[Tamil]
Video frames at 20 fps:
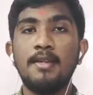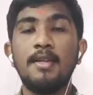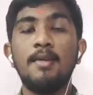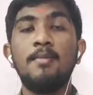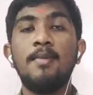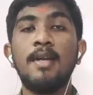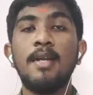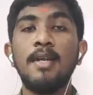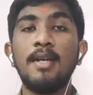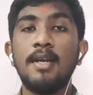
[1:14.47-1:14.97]

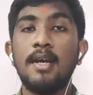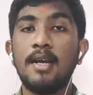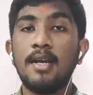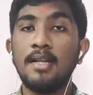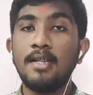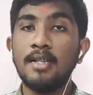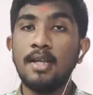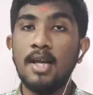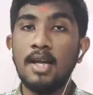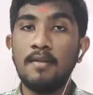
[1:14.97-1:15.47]
திருமலை
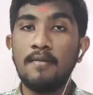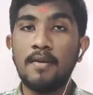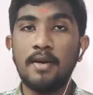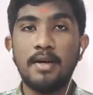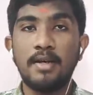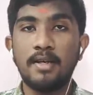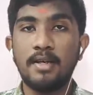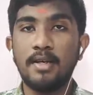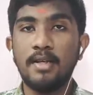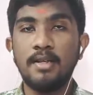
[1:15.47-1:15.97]

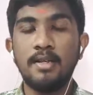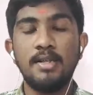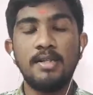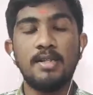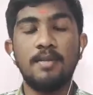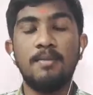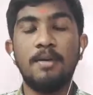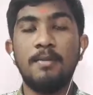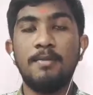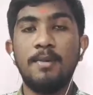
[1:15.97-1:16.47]
அனந்தாழ்வார் எழுதி
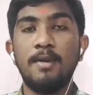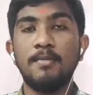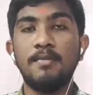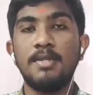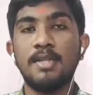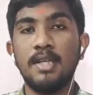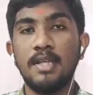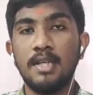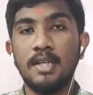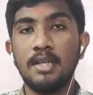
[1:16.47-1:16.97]

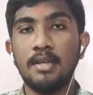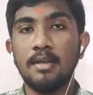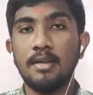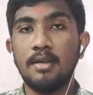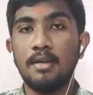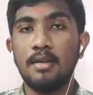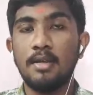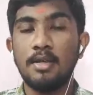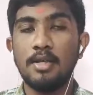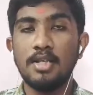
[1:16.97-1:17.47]
சமர்ப்பணம் செய்த
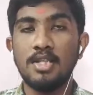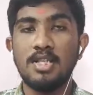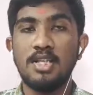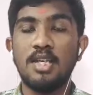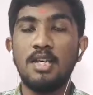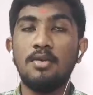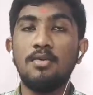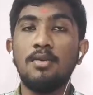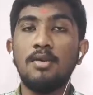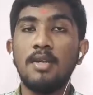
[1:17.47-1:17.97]

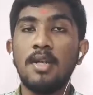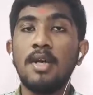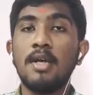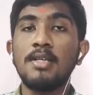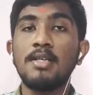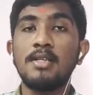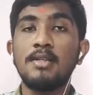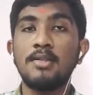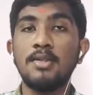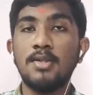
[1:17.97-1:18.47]
ஸ்ரீ கோதா
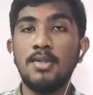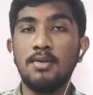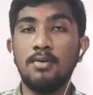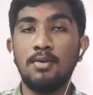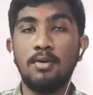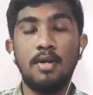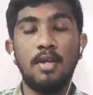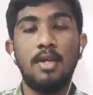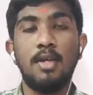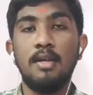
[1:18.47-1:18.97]

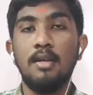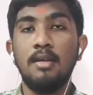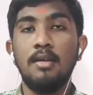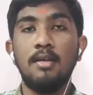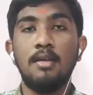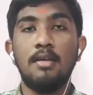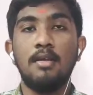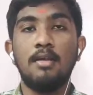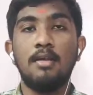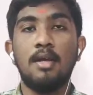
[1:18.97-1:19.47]
சதுஸ்லோகி
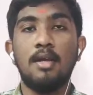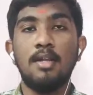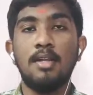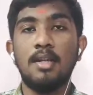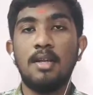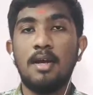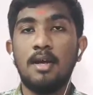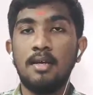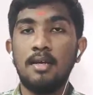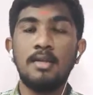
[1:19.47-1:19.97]
அந்த
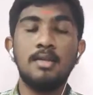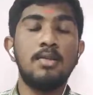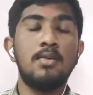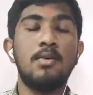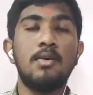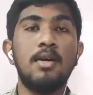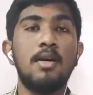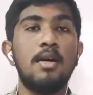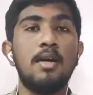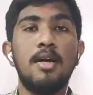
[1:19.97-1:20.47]
நான்கு
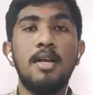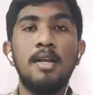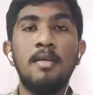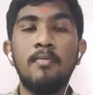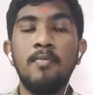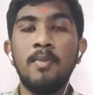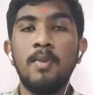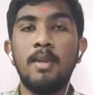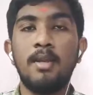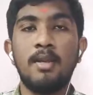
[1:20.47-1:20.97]

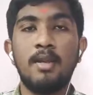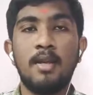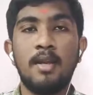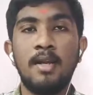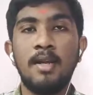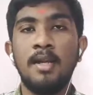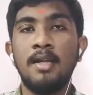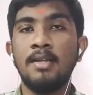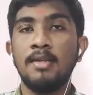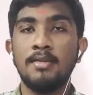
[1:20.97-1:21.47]
ஸ்லோகங்களையும்
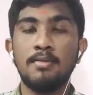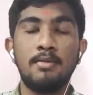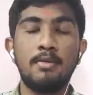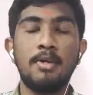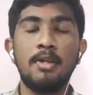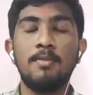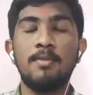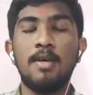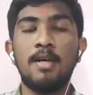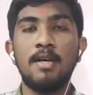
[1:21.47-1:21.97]
அடியன்
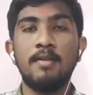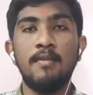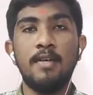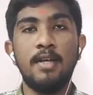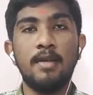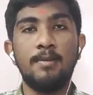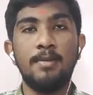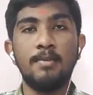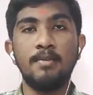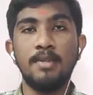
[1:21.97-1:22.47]
சுருக்கமாக
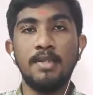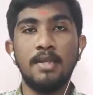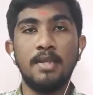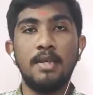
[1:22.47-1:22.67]
விண்ணப்பம்